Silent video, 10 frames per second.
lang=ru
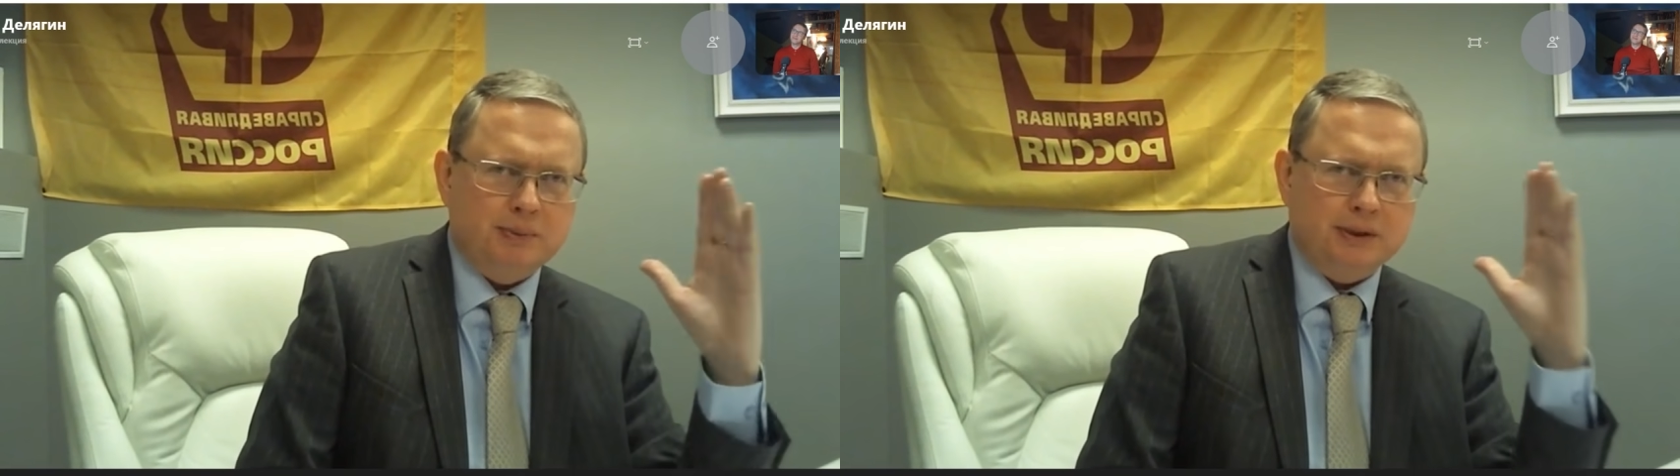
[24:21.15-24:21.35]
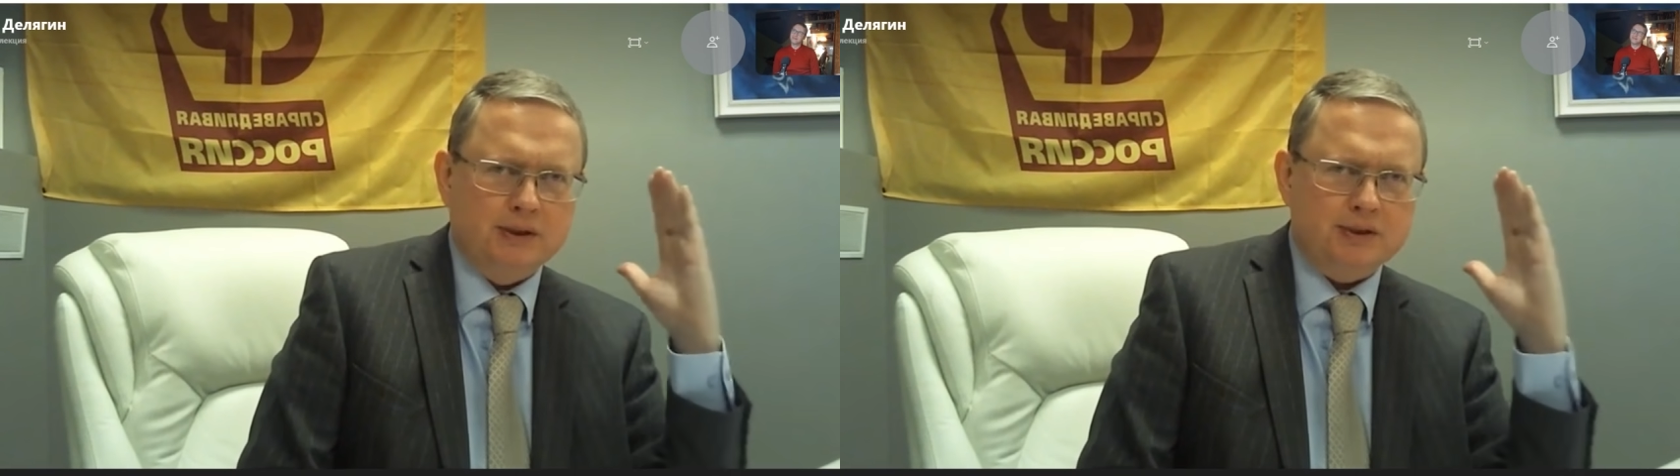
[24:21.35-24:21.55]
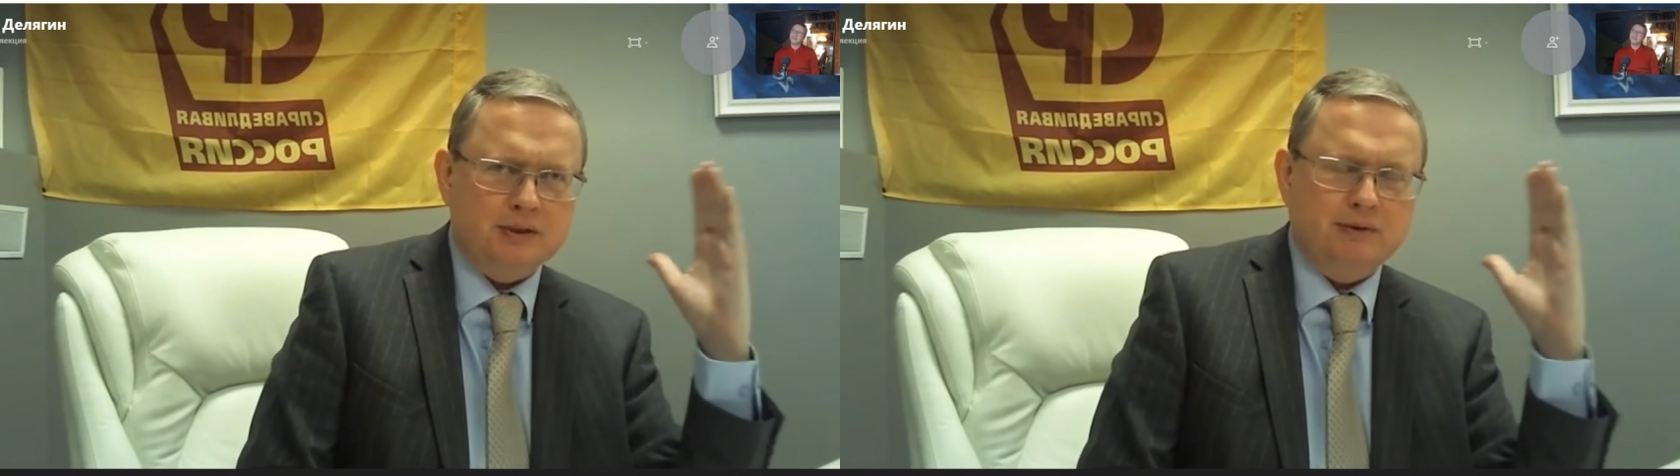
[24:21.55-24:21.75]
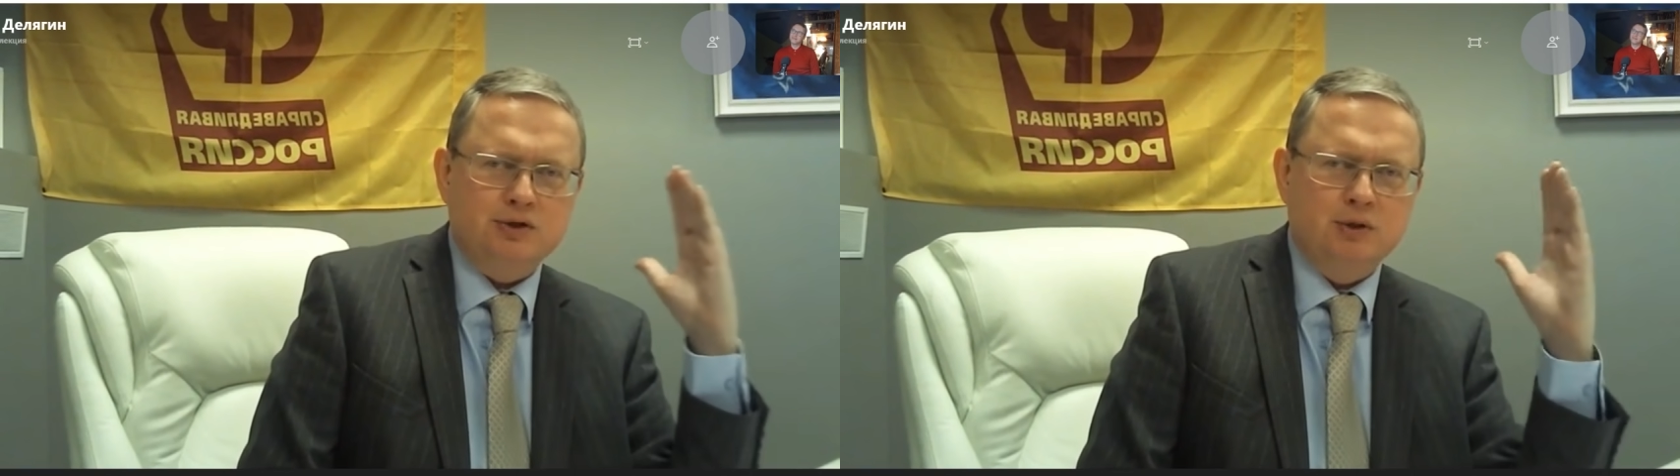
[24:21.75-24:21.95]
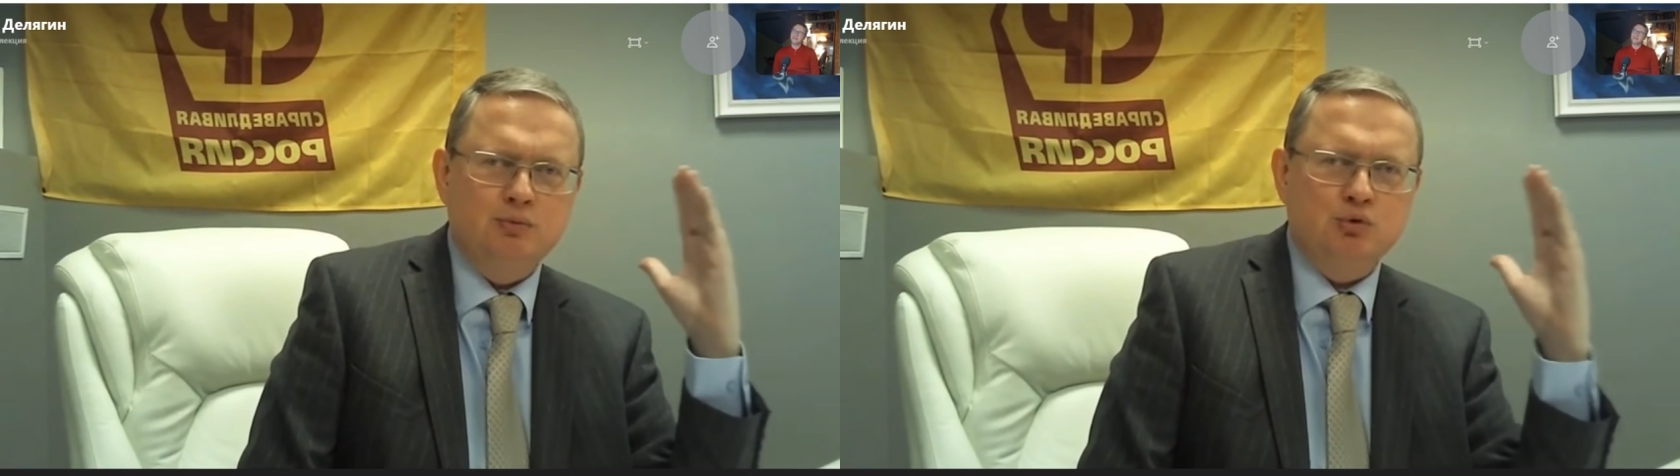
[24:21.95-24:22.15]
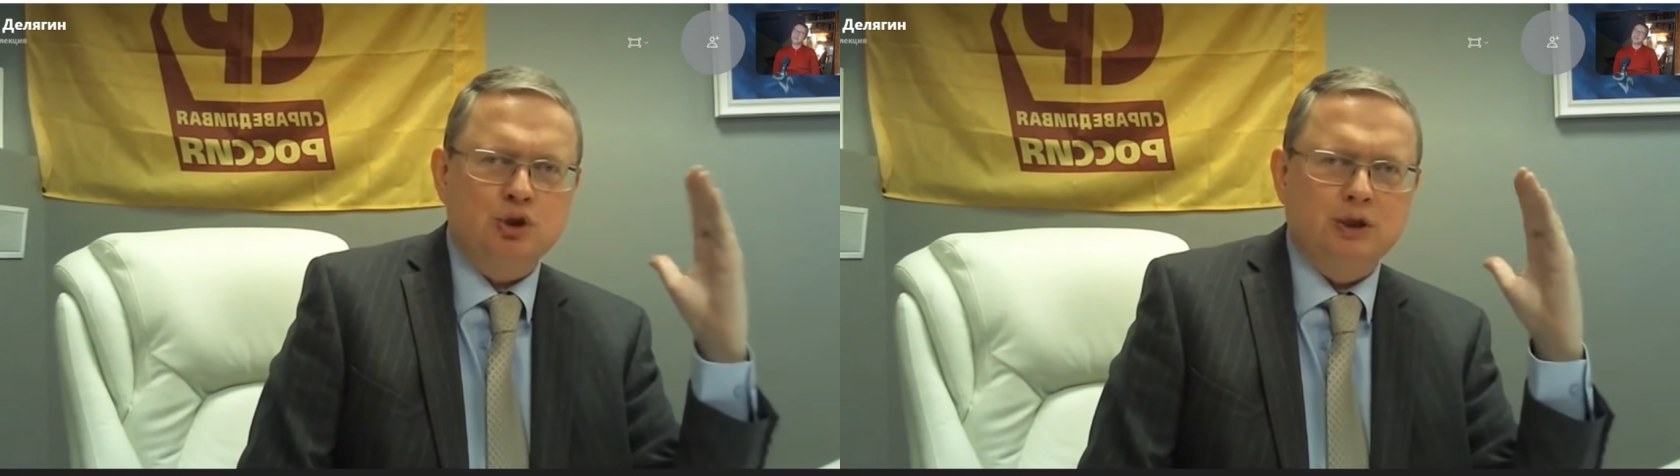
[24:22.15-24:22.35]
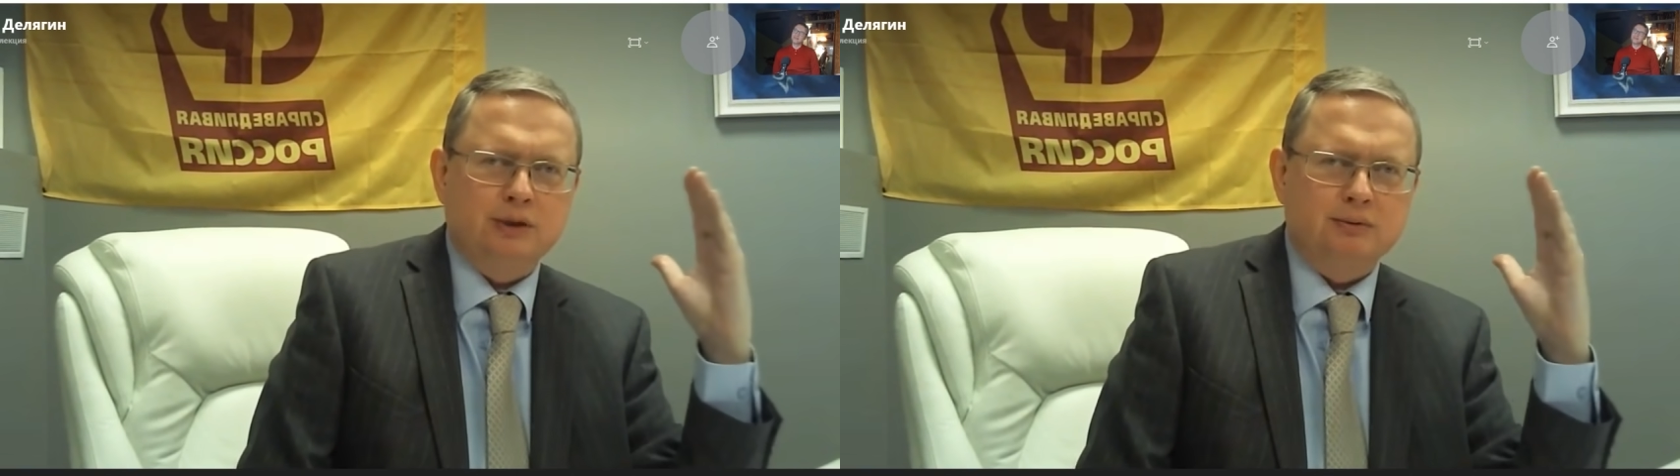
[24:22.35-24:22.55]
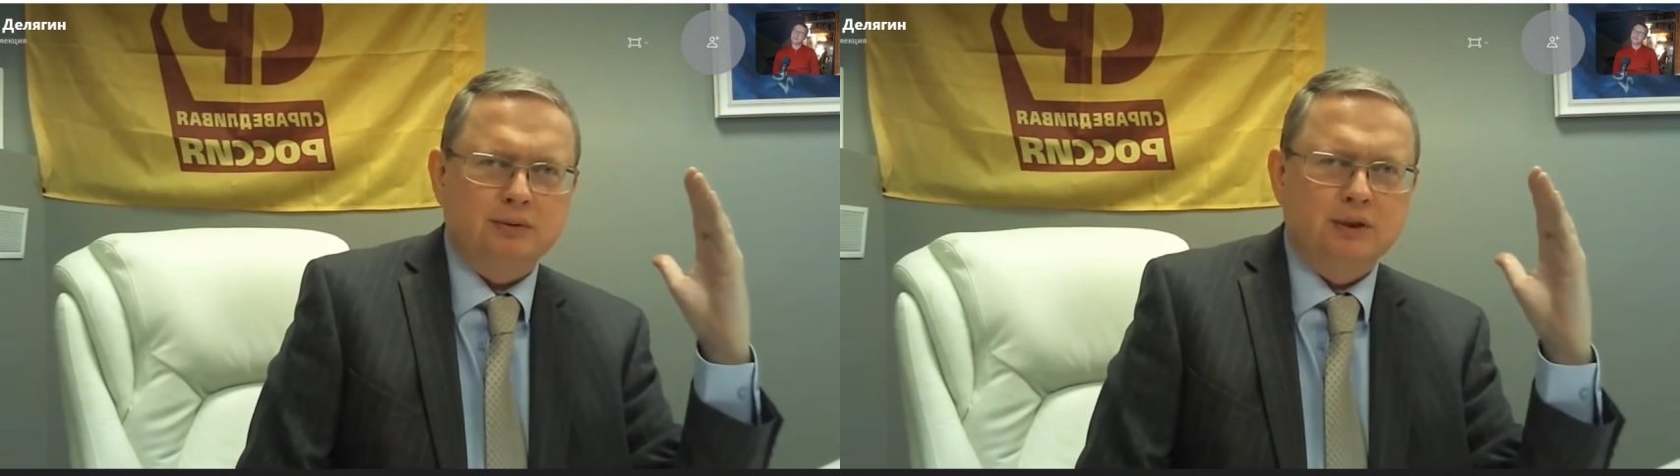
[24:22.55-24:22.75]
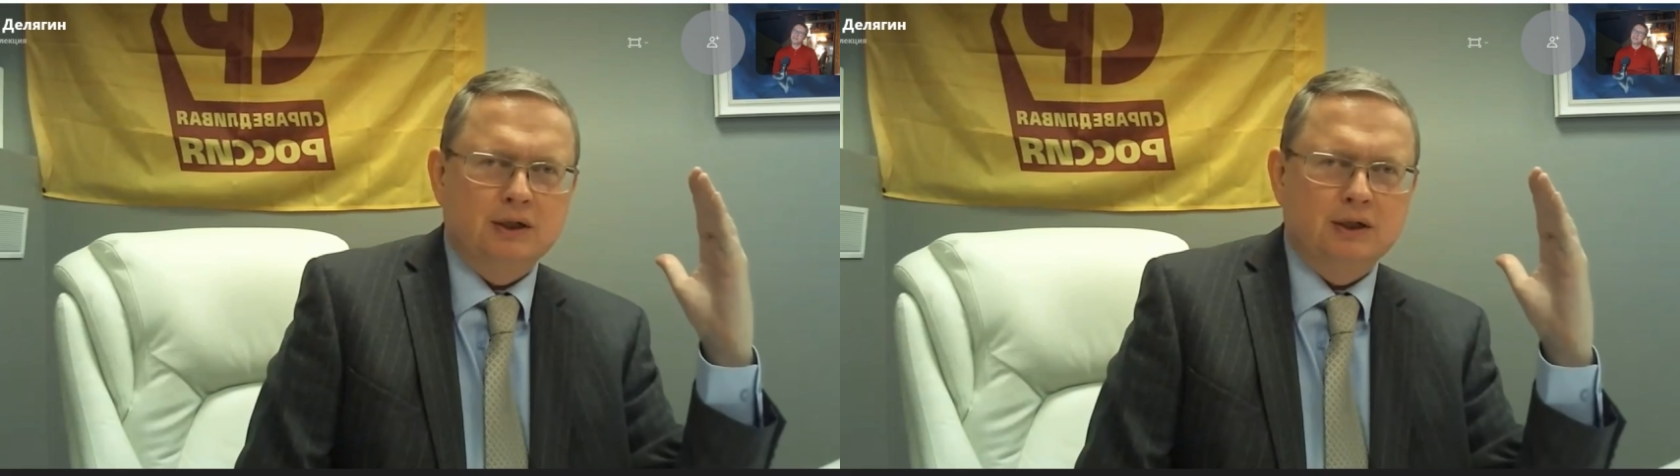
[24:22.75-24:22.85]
проголосовать за бюджет